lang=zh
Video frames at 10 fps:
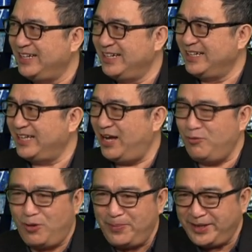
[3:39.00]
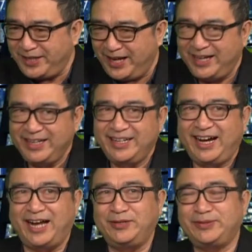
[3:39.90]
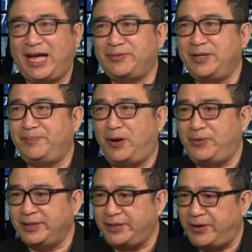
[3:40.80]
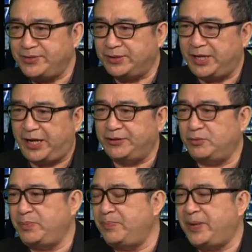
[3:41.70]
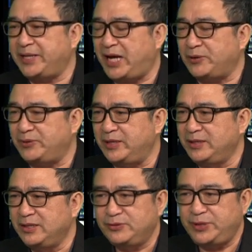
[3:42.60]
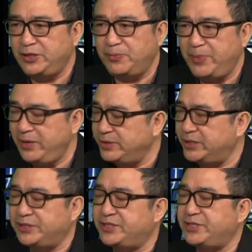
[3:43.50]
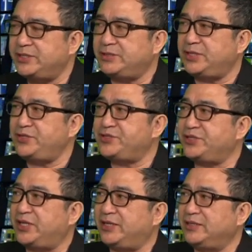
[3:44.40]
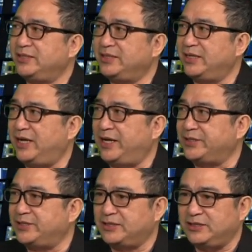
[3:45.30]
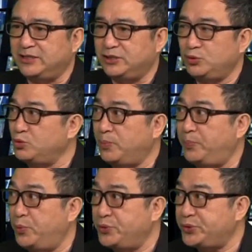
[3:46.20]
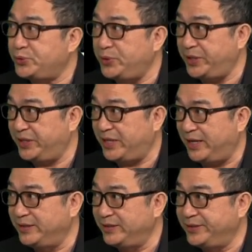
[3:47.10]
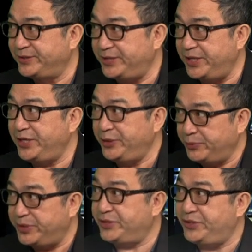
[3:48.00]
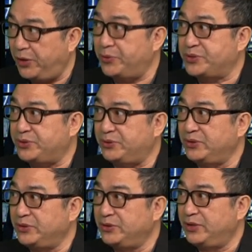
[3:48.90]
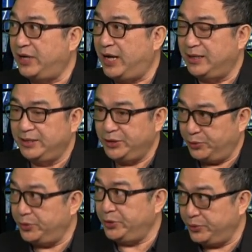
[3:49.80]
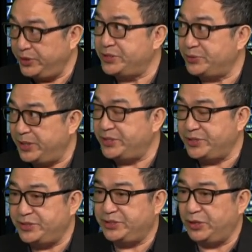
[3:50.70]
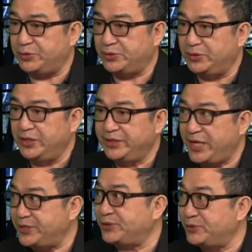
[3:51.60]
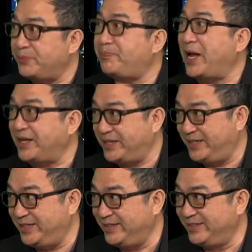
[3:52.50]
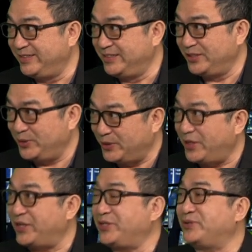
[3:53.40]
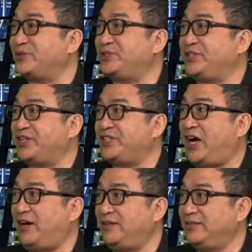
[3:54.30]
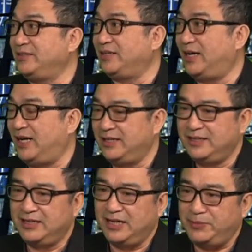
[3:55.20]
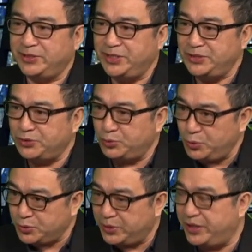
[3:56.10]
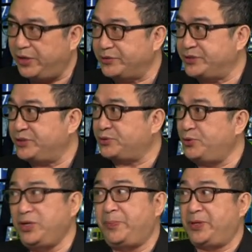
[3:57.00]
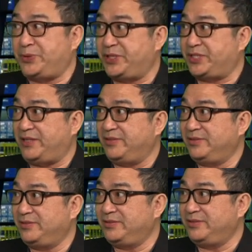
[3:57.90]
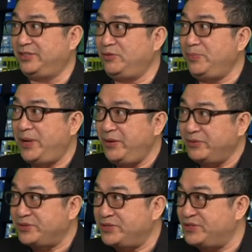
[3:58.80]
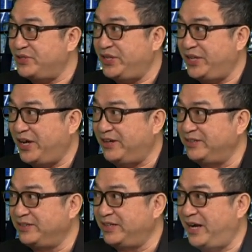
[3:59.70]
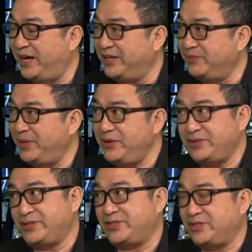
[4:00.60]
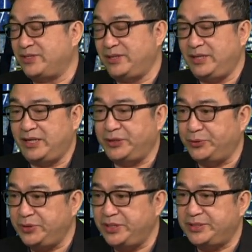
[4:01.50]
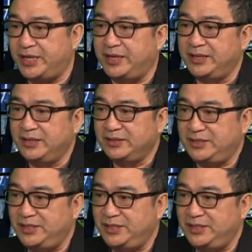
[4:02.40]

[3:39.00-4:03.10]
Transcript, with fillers: 在我们现在很多大学，包括当时的很多名牌大学，学校没有几个真真实的啊，这个硕过博士顺利的，虽然有的教授。啊，有有的是确实是教授，但是都是本科就当了教授，时间长，啊，那么甚至多数的老师是工农兵学生，因为没有师资力量啊，没有这个师资力量，尤其在七